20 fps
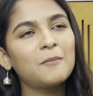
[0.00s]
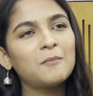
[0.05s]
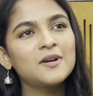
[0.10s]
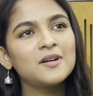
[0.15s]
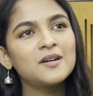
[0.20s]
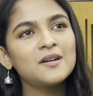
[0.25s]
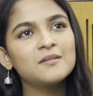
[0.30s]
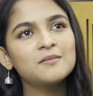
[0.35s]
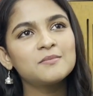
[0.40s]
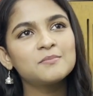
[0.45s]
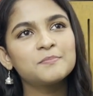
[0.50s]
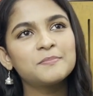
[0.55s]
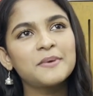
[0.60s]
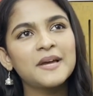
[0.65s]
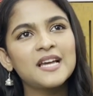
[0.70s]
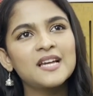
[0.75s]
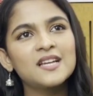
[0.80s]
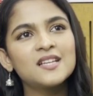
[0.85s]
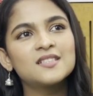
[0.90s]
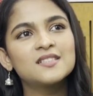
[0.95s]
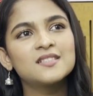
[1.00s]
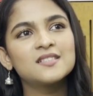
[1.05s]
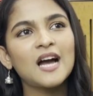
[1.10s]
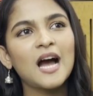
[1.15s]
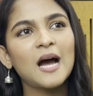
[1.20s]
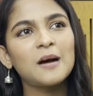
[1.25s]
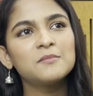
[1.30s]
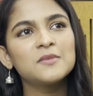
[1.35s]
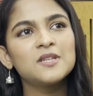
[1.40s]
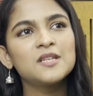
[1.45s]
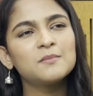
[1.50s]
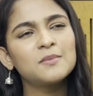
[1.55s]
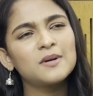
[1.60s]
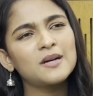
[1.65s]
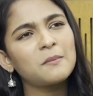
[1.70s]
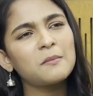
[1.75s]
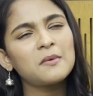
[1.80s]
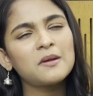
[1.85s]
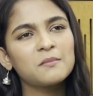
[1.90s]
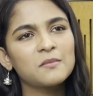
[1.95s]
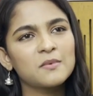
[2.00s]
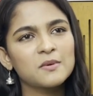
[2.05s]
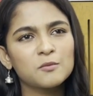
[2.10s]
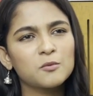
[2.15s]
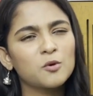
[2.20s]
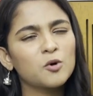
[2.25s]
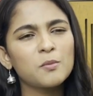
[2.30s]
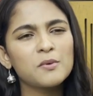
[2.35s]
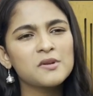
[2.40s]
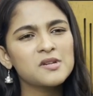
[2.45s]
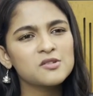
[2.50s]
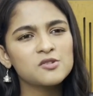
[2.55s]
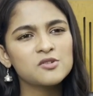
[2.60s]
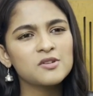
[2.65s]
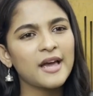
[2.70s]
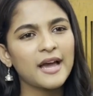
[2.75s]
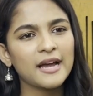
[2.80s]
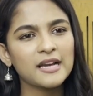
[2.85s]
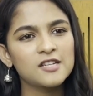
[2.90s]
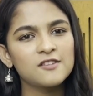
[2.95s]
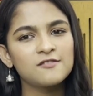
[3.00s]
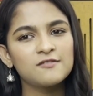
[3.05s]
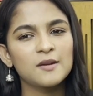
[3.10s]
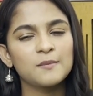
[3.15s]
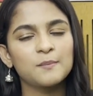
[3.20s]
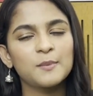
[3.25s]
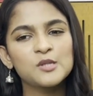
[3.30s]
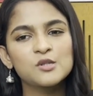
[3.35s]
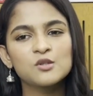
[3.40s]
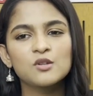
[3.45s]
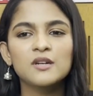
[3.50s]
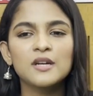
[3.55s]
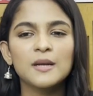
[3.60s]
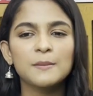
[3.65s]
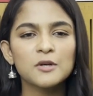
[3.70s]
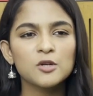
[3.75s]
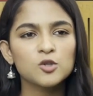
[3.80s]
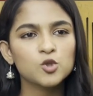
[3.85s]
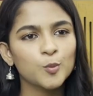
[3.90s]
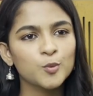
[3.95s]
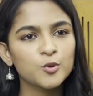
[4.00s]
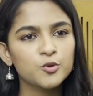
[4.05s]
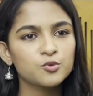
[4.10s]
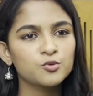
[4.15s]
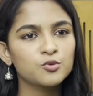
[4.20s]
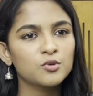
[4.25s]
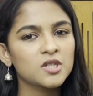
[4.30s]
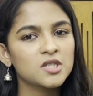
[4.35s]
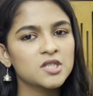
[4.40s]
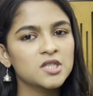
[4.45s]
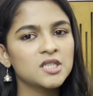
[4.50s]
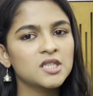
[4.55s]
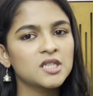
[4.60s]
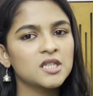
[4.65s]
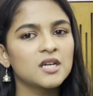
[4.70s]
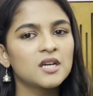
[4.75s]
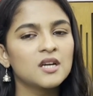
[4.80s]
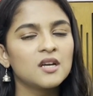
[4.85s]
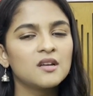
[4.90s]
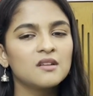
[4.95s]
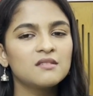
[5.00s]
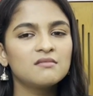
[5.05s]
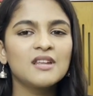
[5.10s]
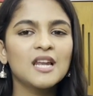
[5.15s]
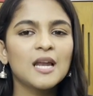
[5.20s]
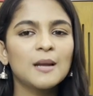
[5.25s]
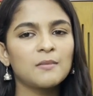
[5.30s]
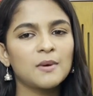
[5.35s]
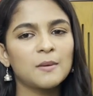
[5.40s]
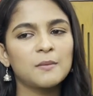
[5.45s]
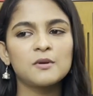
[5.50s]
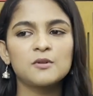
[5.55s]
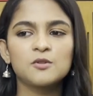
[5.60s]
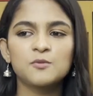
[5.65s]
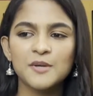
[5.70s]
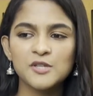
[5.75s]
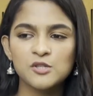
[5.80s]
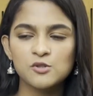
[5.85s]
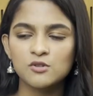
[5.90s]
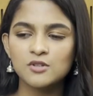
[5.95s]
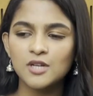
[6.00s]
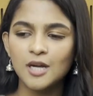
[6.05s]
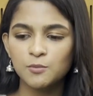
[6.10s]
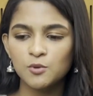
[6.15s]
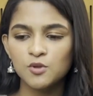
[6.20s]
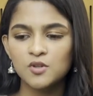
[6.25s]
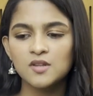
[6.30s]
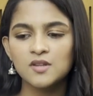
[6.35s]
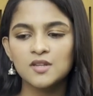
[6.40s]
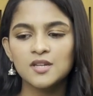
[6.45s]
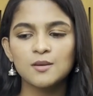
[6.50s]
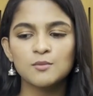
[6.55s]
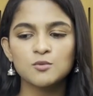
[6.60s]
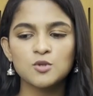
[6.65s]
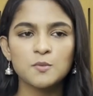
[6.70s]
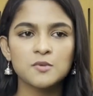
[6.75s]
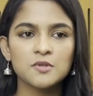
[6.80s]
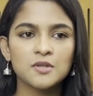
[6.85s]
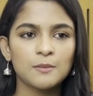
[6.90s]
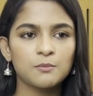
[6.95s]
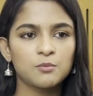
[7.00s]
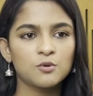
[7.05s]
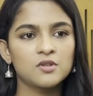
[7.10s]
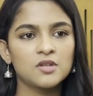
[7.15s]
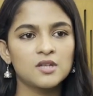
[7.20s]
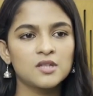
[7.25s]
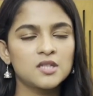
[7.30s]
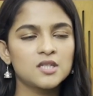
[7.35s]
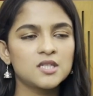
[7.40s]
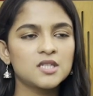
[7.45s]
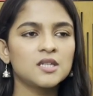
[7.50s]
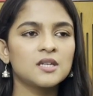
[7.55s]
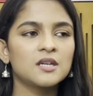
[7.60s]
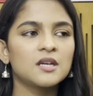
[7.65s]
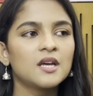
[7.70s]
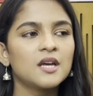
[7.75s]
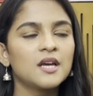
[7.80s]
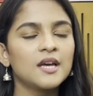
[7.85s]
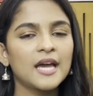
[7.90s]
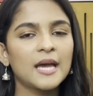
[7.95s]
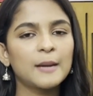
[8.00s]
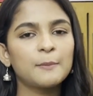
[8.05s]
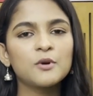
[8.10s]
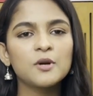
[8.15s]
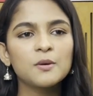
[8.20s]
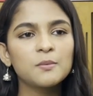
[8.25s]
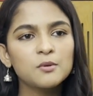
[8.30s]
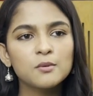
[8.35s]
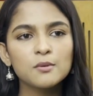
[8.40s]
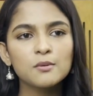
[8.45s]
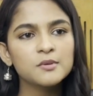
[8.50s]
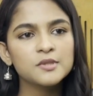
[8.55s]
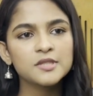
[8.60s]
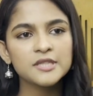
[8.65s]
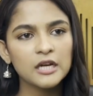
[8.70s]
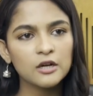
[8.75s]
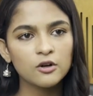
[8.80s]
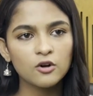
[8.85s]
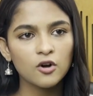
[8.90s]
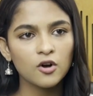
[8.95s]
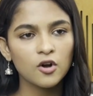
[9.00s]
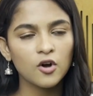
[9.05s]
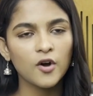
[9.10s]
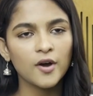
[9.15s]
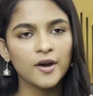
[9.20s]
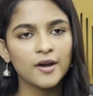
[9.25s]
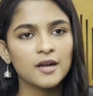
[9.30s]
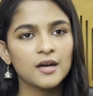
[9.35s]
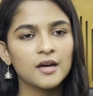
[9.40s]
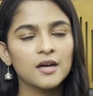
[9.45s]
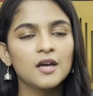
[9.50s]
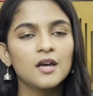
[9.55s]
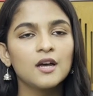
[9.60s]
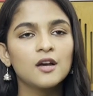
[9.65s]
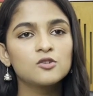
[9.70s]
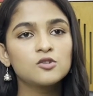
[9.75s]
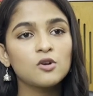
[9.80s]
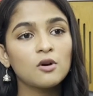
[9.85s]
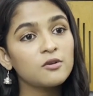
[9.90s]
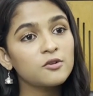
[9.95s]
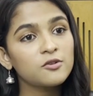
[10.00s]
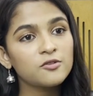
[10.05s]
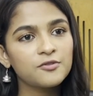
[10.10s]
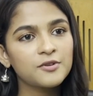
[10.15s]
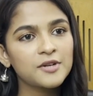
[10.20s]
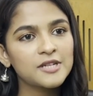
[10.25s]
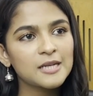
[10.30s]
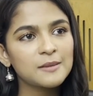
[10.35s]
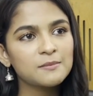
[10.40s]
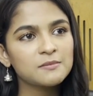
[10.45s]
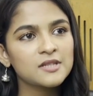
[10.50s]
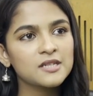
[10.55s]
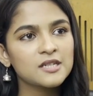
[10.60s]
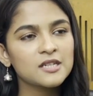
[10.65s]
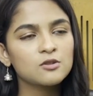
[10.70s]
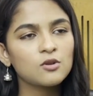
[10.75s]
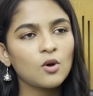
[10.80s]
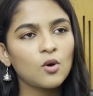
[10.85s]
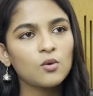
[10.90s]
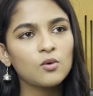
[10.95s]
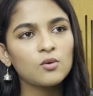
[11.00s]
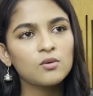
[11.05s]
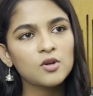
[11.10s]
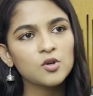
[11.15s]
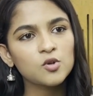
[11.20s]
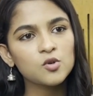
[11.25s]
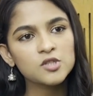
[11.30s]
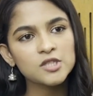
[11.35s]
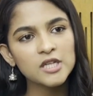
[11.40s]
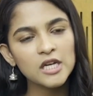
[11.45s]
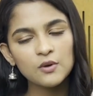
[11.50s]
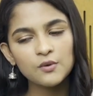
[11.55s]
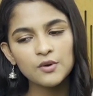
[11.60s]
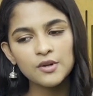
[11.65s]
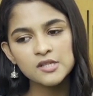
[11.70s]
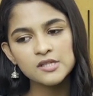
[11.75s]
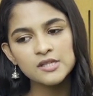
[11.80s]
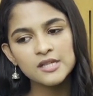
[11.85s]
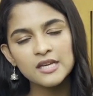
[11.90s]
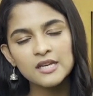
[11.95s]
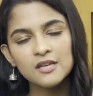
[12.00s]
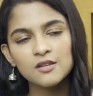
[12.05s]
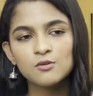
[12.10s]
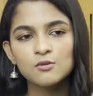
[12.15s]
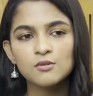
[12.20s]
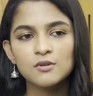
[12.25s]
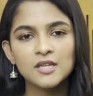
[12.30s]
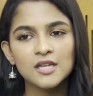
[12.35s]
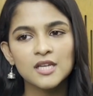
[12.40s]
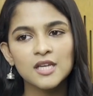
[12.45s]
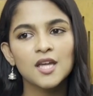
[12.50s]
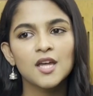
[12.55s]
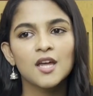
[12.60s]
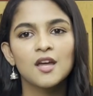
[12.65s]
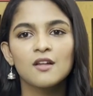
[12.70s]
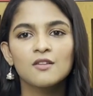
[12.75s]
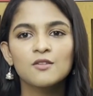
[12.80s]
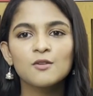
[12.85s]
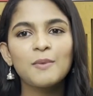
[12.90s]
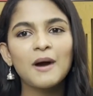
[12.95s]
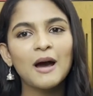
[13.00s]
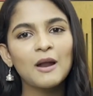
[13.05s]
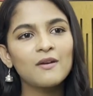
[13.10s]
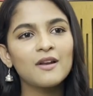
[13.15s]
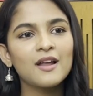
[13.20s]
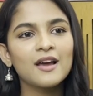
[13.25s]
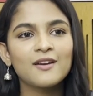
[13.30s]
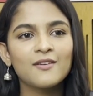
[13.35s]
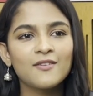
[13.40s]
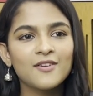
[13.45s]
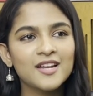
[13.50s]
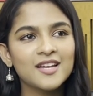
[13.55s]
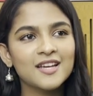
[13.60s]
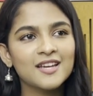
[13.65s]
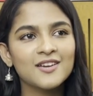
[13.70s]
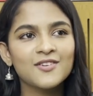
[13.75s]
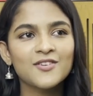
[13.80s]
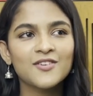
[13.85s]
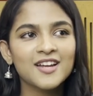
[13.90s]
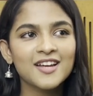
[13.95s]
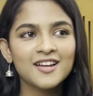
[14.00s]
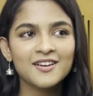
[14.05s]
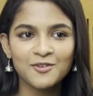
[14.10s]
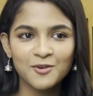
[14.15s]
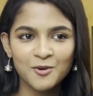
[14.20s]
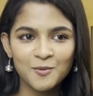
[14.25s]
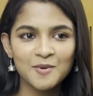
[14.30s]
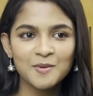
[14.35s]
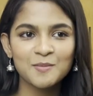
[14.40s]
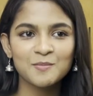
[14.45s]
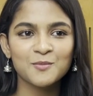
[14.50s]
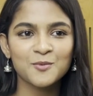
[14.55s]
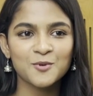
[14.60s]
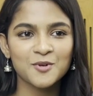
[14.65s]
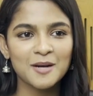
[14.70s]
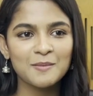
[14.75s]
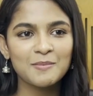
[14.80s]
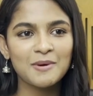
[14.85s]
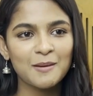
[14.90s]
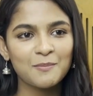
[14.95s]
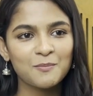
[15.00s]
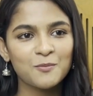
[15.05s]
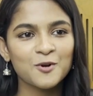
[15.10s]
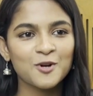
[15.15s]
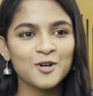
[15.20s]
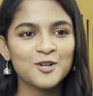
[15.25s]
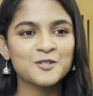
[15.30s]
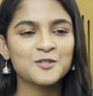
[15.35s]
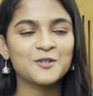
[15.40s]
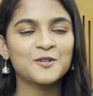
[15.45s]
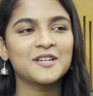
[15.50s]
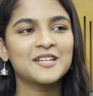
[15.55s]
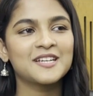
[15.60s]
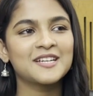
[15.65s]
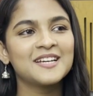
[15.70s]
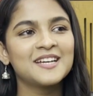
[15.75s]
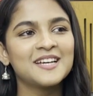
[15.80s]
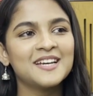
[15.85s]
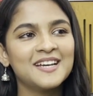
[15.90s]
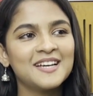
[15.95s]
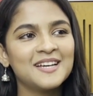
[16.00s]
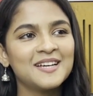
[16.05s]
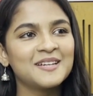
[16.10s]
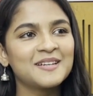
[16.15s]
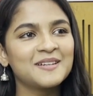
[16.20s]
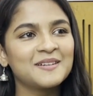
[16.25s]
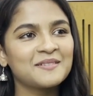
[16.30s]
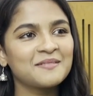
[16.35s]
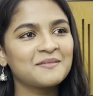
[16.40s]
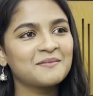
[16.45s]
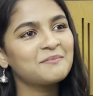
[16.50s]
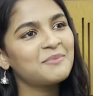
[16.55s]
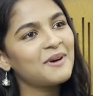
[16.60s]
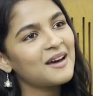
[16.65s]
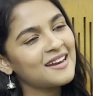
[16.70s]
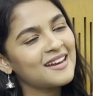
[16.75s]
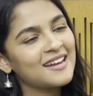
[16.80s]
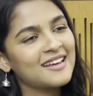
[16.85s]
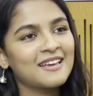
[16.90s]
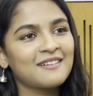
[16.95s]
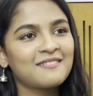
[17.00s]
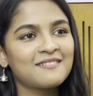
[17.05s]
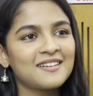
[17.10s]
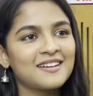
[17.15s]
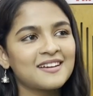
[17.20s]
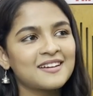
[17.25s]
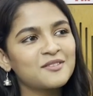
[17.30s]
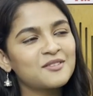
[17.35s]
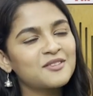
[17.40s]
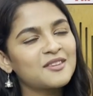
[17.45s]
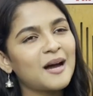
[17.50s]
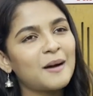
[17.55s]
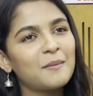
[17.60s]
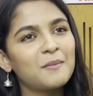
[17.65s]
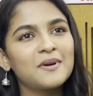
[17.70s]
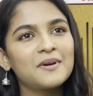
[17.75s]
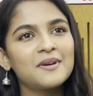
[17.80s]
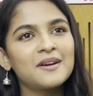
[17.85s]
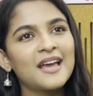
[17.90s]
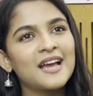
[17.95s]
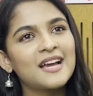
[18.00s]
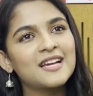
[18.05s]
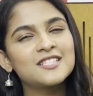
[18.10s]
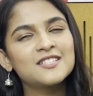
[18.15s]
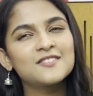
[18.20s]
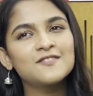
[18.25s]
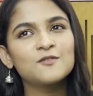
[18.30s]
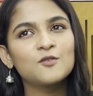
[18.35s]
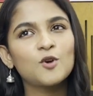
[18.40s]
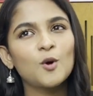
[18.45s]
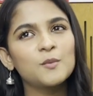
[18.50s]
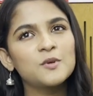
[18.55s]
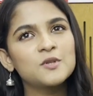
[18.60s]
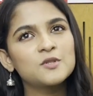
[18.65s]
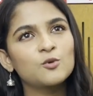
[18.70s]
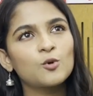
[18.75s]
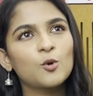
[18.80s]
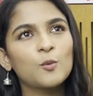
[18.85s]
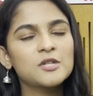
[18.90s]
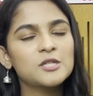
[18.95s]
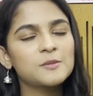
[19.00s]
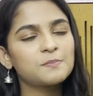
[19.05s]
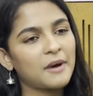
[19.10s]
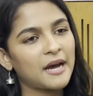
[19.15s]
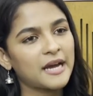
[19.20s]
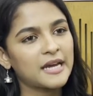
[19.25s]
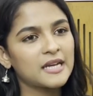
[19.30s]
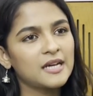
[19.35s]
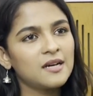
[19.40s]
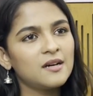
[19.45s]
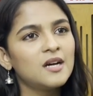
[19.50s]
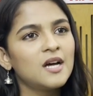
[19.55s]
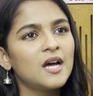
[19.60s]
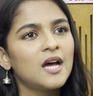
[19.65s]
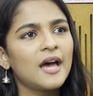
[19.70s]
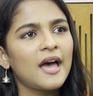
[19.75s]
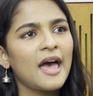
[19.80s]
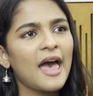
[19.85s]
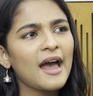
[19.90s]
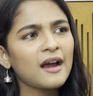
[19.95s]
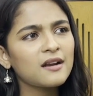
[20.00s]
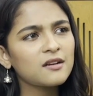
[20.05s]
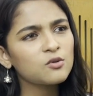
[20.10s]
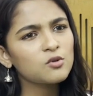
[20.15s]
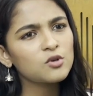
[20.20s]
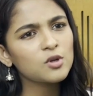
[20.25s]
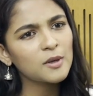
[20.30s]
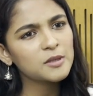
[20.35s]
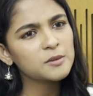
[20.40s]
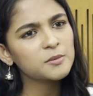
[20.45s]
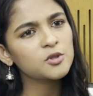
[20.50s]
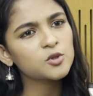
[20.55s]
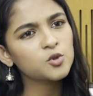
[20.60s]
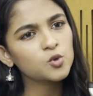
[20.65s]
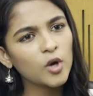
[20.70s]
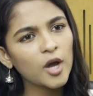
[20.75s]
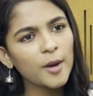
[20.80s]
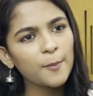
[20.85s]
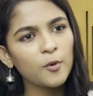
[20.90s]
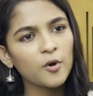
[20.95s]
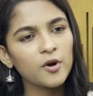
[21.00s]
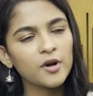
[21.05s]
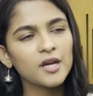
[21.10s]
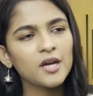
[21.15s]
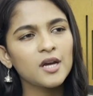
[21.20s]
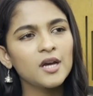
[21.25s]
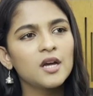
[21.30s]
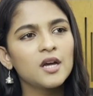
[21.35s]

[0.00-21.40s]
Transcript: আমার পেজ আমি বা আমি ওরকম একটা আসলে অ্যাক্টিভ না পেজে ধরেন আমার একটা ছবি সুন্দর আসছে হ্যাঁ। দিলাম আমার পেজটুকু আপলোড দিয়ে দিলাম সব জায়গায় আপলোড দিয়ে দিচ্ছি হ্যাঁ। এরপর আমার কোনো চেক করা হয় না যখন একটু ফ্রি টাইম থাকে তখন একটু চেক করেছে দেখি তো কি তো ভালো লাগে অনেকে অনেক রকমের মনের ভাব প্রকাশ করে ভাল লাগে এগুলা কিন্তু আমার নেগেটিভ কমেন্টস ওরকম একটা পাই না একটা দুটো মাঝে মাঝে চোখে পড়ে